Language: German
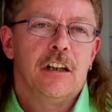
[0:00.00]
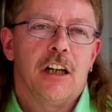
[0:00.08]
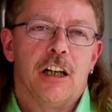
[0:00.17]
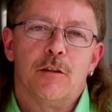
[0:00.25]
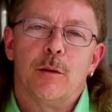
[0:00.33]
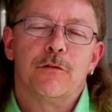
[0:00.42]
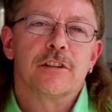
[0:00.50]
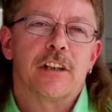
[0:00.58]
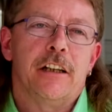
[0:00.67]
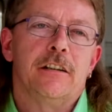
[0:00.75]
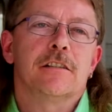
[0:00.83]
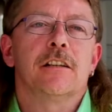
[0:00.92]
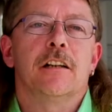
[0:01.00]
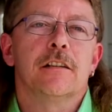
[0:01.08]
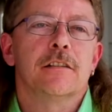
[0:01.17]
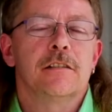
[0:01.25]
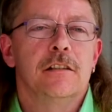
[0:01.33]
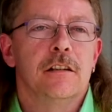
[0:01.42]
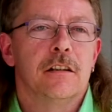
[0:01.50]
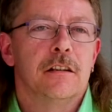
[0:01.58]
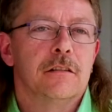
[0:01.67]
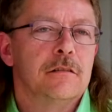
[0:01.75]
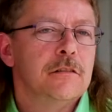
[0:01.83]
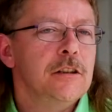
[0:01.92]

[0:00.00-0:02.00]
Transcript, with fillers: Aber ob von Seiten des Landes hier